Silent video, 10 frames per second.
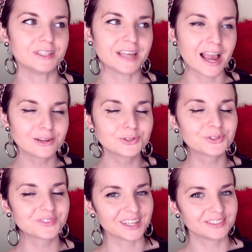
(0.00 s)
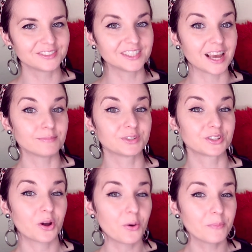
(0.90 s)
i ja już wtedy wiedziałam, że
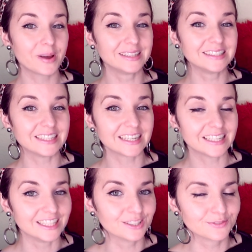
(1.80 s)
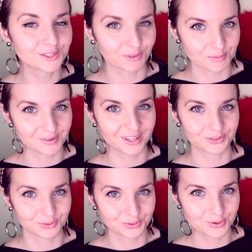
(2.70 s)
to będzie hit w swoim
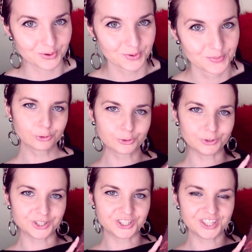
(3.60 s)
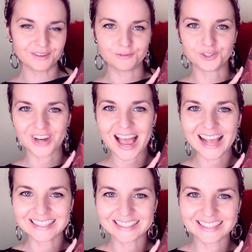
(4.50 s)
gatunku. Usłyszcie
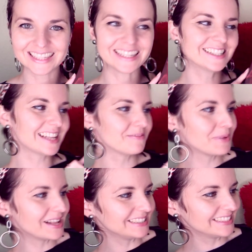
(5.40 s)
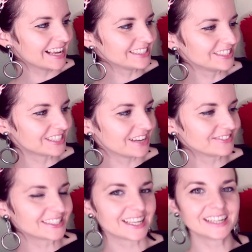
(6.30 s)
wrzask Izabeli
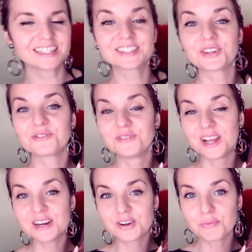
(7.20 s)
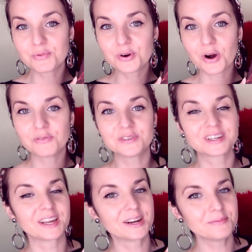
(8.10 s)
Janiszewskiej, jest to wielkobukowy,
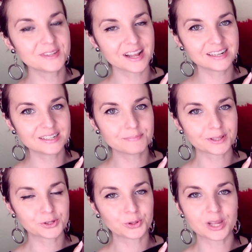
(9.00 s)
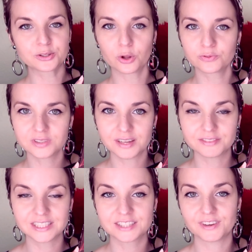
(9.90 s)
kryminalny patronat od
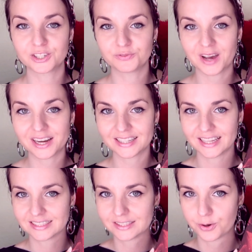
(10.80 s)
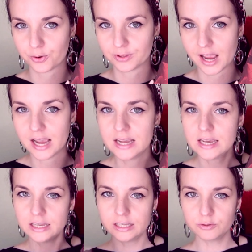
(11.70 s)
wydawnictwa Czwarta Strona.
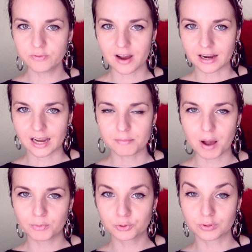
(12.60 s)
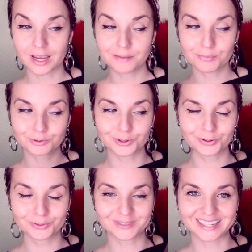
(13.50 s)
I uwaga, mamy tutaj
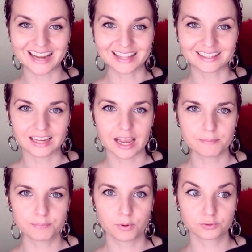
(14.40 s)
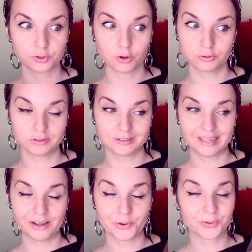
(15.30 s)
porządną zagadkę,
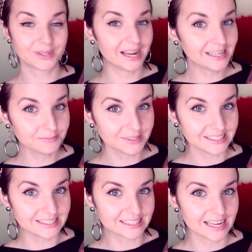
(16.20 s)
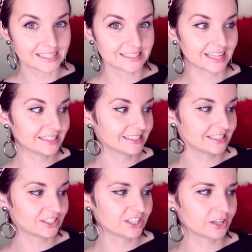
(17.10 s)
porządną tajemnicę,
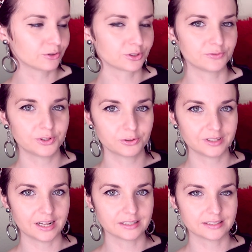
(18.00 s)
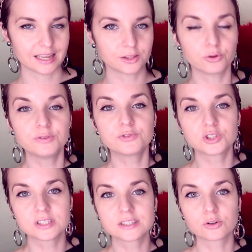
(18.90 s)
sadystycznego zwyrodnialca, no i
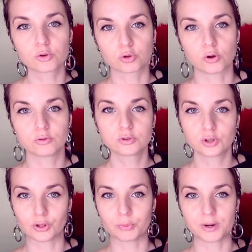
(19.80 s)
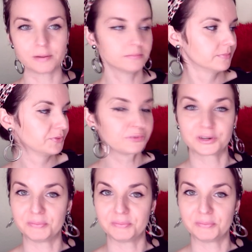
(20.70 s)
wszystko to, co dobre w